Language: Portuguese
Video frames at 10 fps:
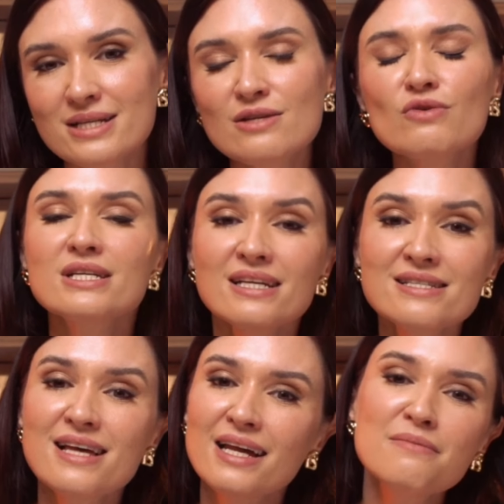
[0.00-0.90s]
se você
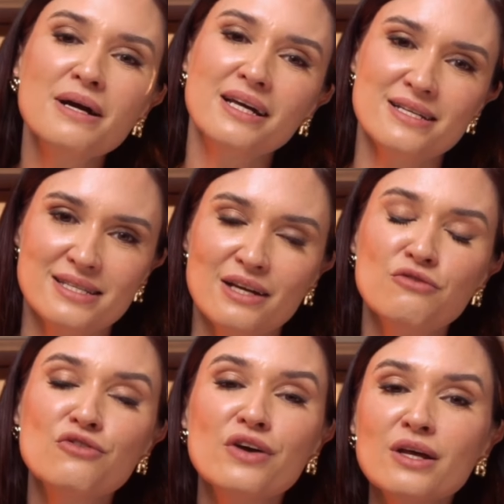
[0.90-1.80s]
quiser emagrecer,
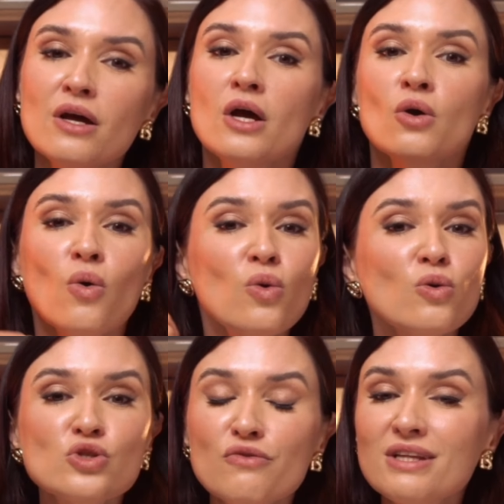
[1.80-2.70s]
viver com
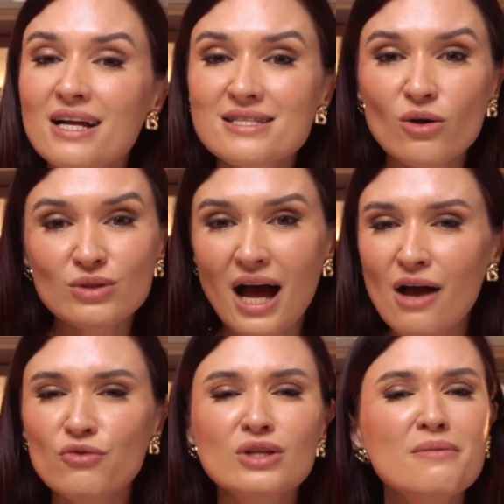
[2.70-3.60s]
longevidade
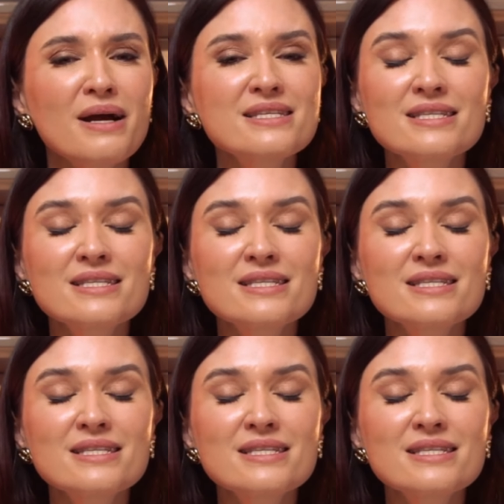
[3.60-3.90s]
saudável, ter mais